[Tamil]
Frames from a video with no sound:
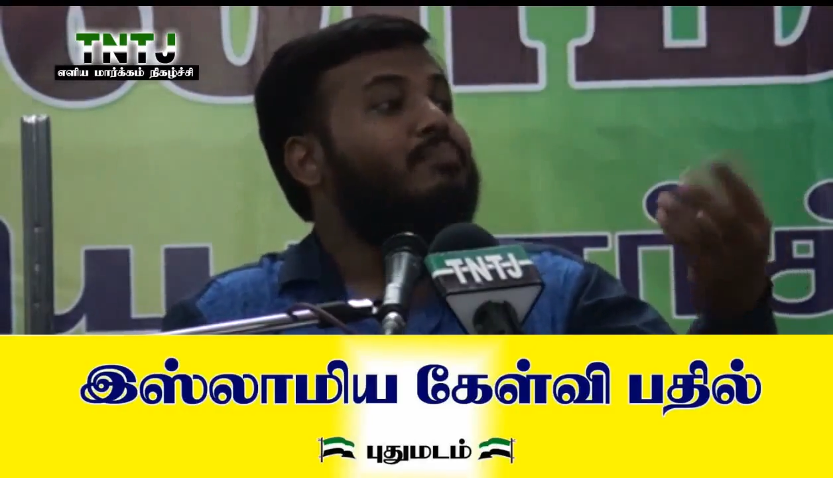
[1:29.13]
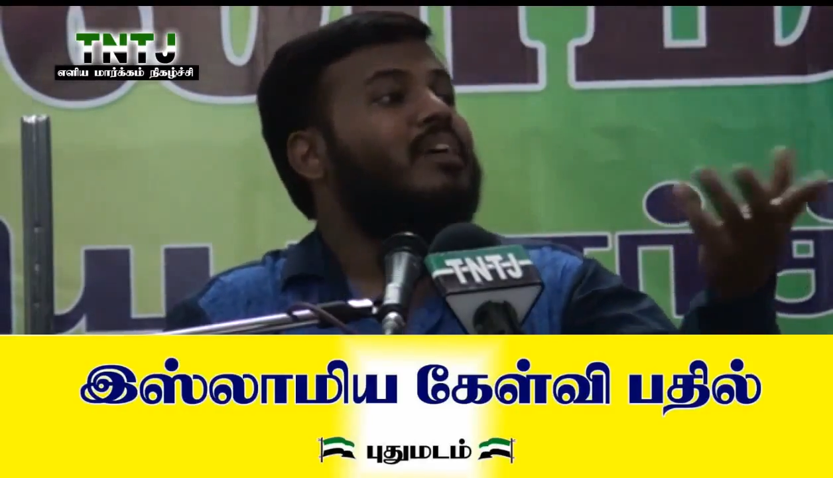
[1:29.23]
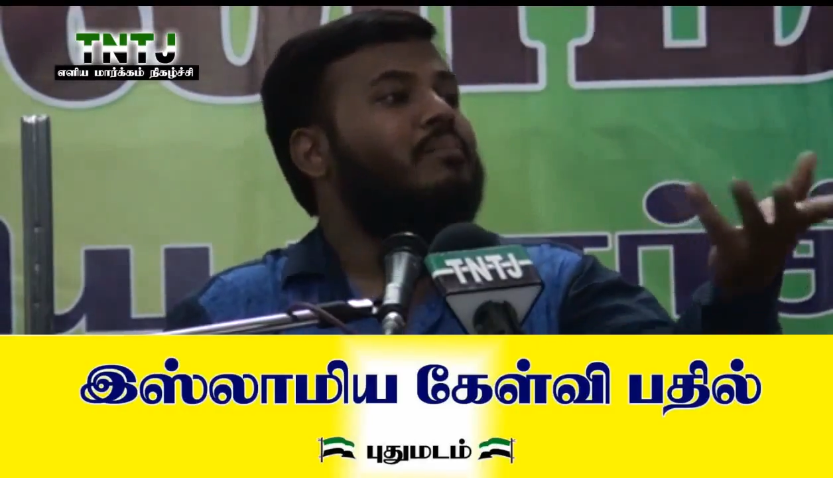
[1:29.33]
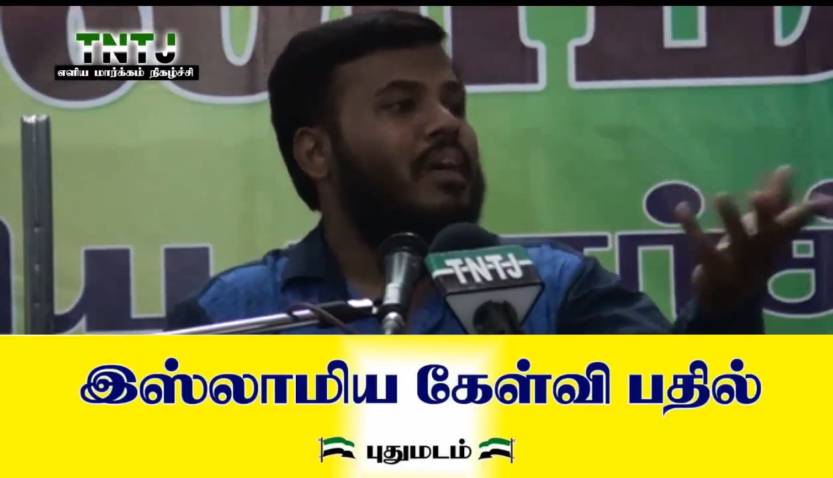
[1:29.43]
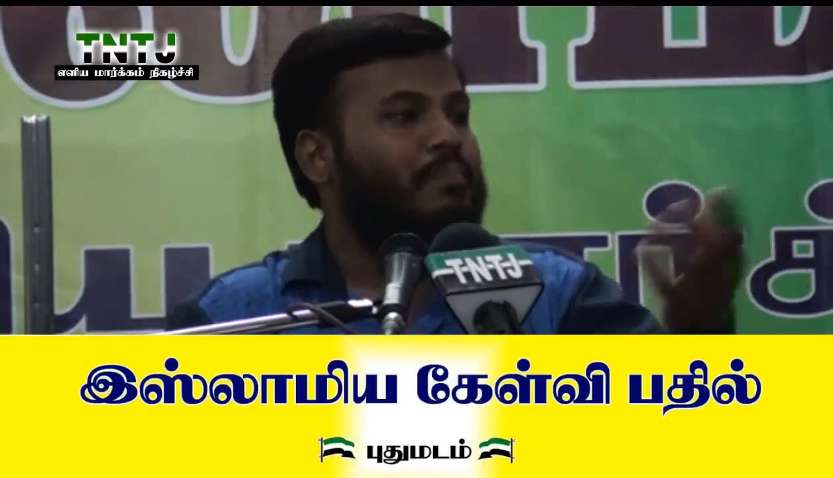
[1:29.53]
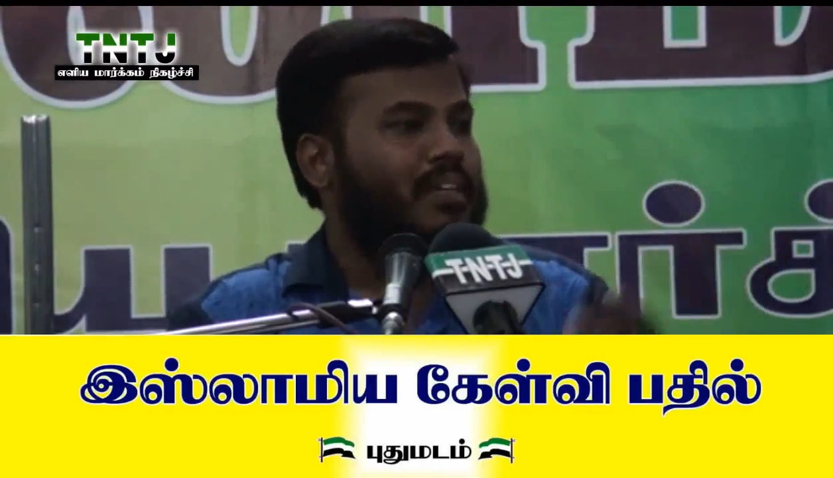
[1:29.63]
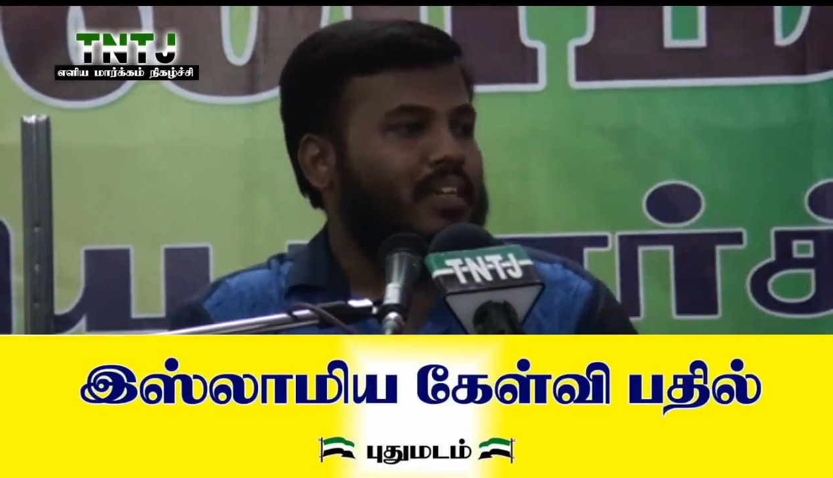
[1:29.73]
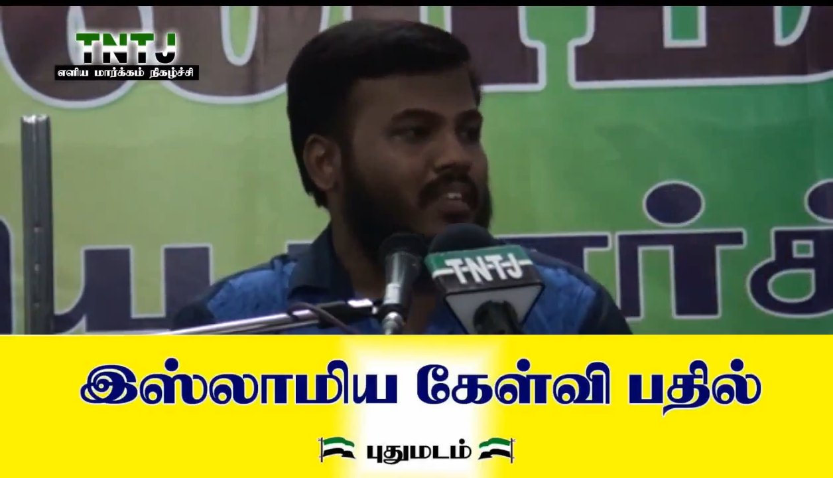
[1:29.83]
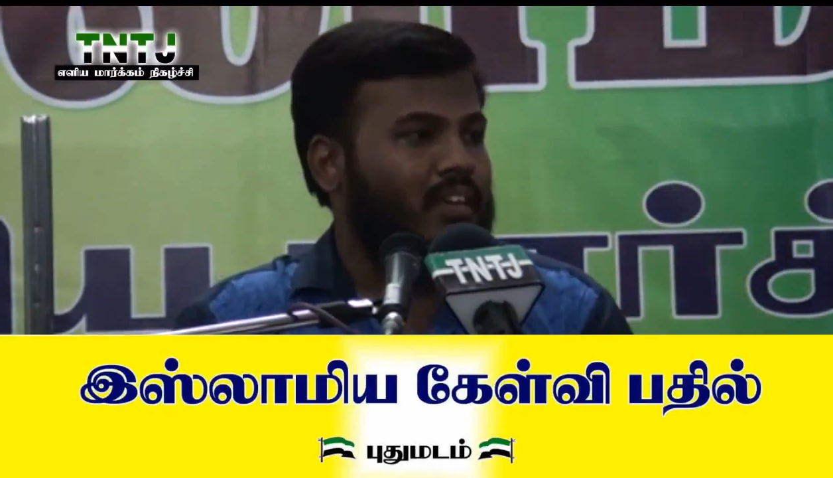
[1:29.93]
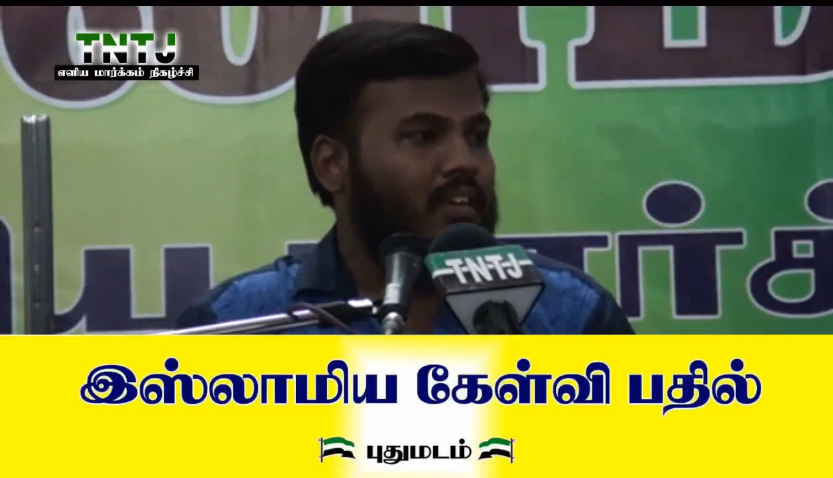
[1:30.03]

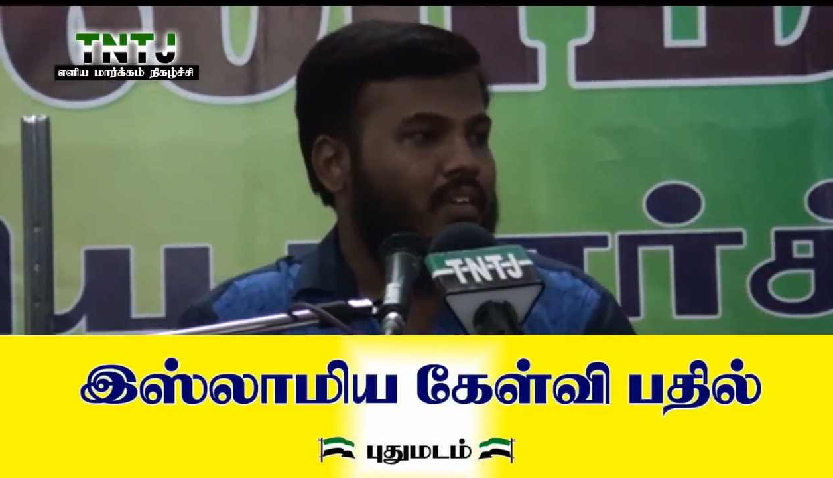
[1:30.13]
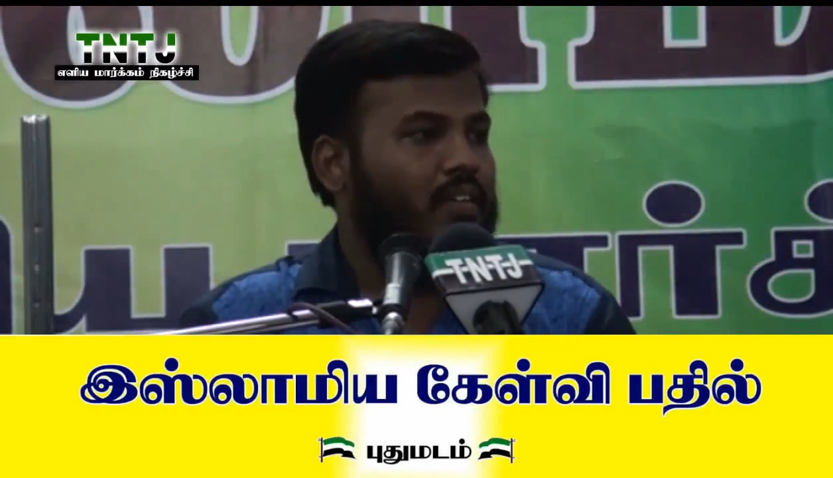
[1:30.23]
சப்தமிடப்பட்டது